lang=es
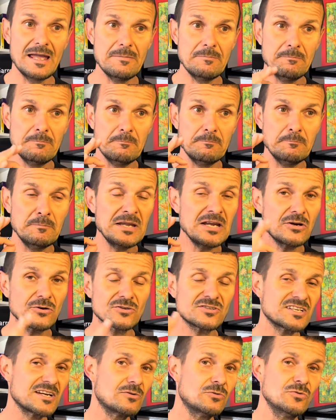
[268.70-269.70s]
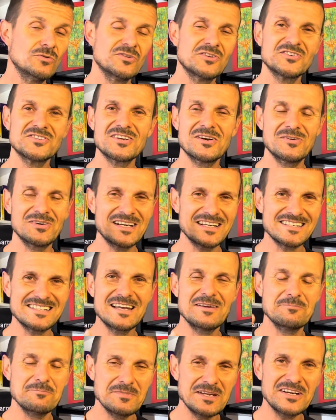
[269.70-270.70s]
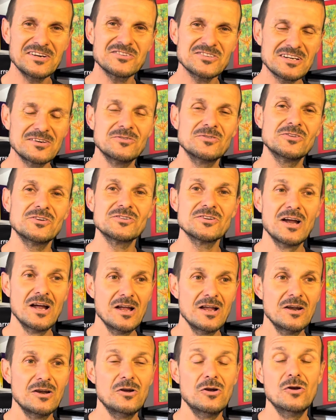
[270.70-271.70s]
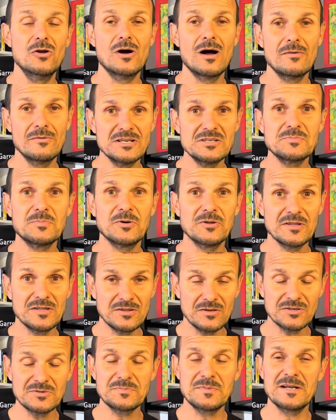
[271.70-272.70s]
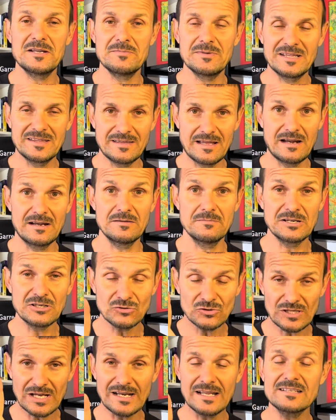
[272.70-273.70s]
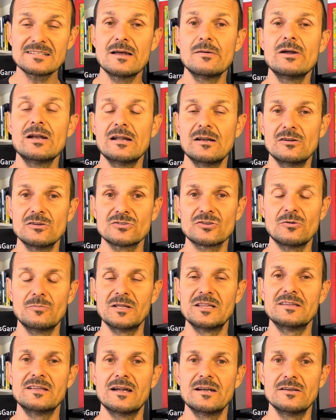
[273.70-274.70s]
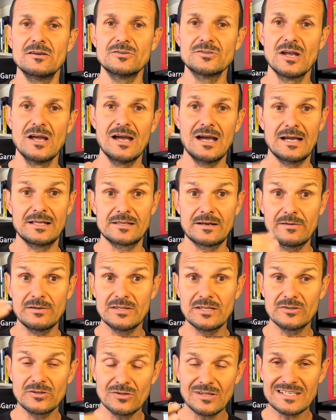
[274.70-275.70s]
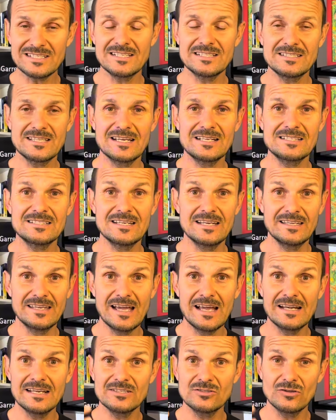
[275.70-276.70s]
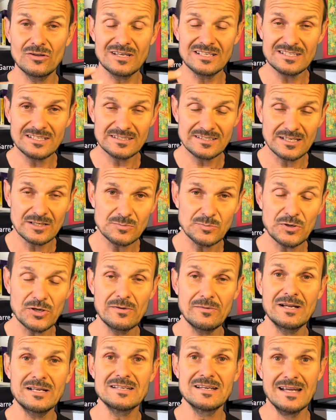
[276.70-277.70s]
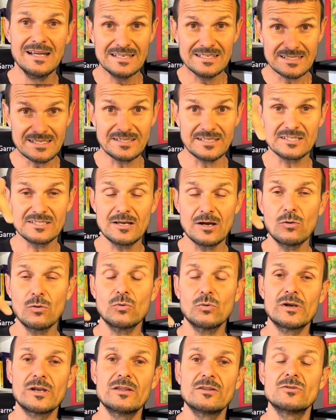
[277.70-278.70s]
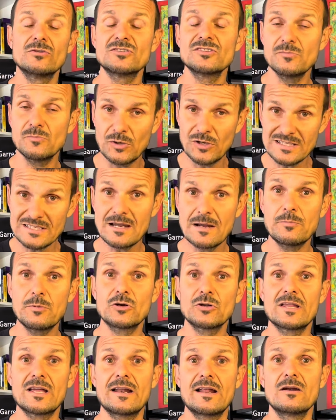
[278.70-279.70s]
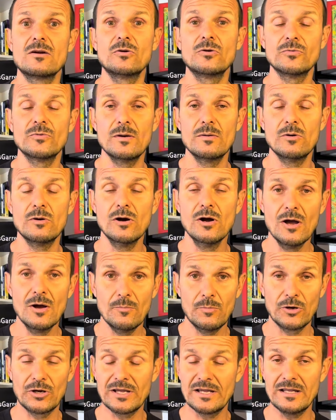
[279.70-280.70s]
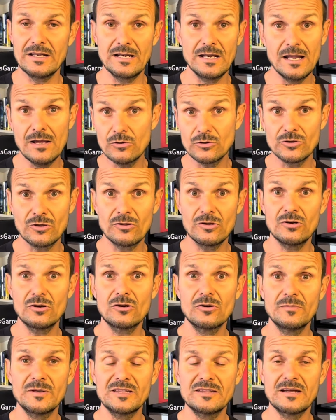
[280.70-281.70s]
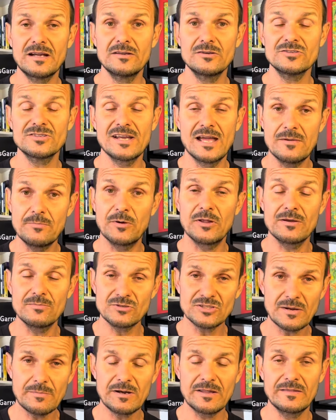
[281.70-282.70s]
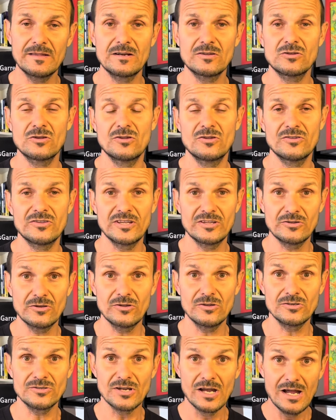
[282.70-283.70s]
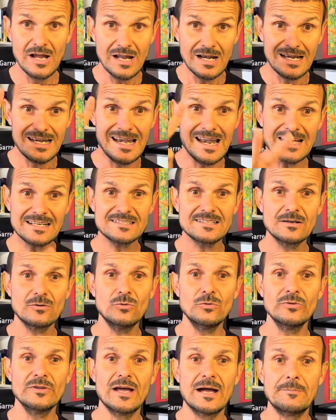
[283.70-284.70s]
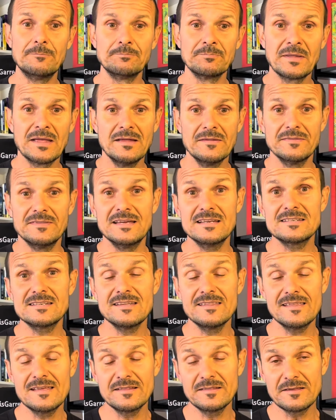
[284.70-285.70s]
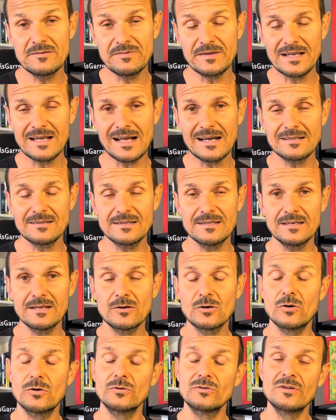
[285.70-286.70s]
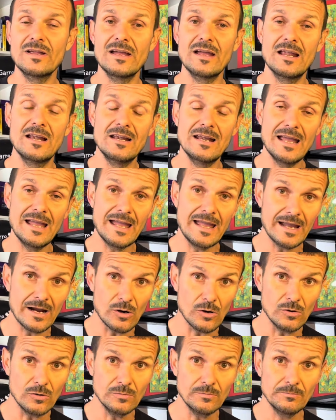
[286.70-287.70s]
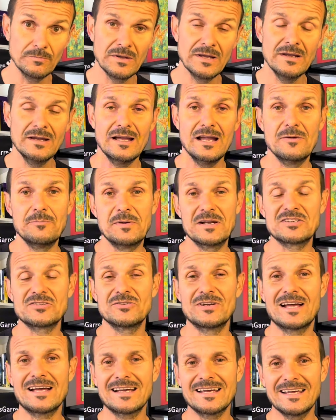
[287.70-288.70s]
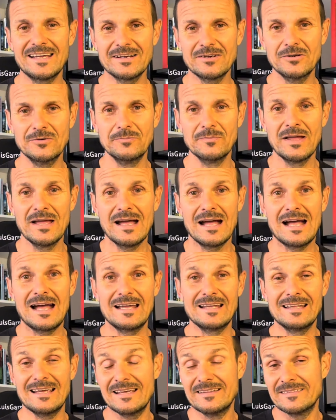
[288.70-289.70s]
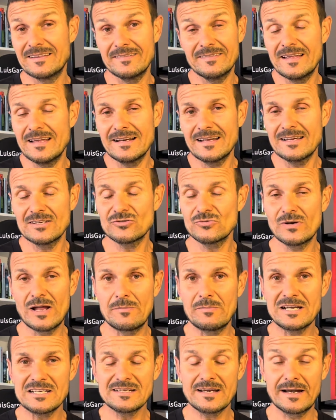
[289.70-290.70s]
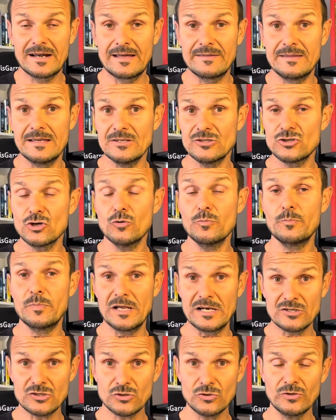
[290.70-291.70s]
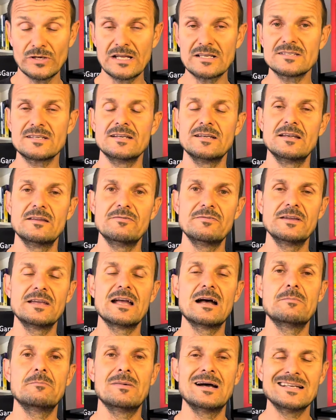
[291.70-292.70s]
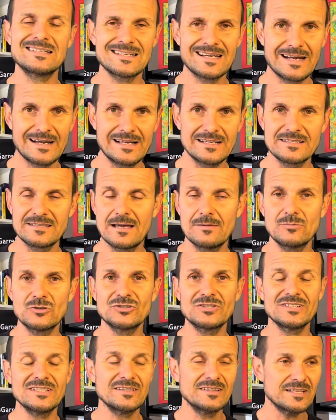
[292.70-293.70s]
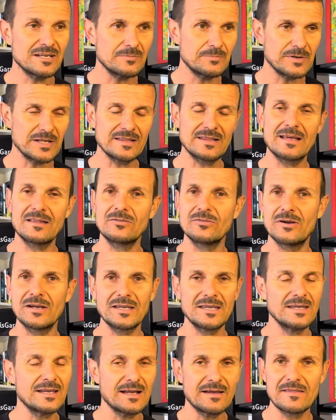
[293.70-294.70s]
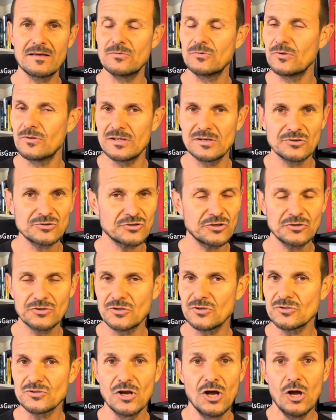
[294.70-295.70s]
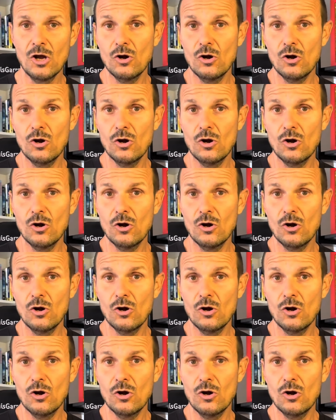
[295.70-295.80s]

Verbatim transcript: en microsegundos, aunque sean microsegundos, lo habéis podido experimentar. Y me gustaría saber en los comentarios, a través de todas estas señales, todas estas pruebas, si te está ocurriendo, si puedes aportar algo nuevo, porque leo todos los comentarios y ahí podemos aprender todos de todos. La segunda, desidentificarte con el ego el personaje ego, eh, entender que es una máscara. De hecho, persona significa máscara. Estamos interpretando aquí cada uno de nosotros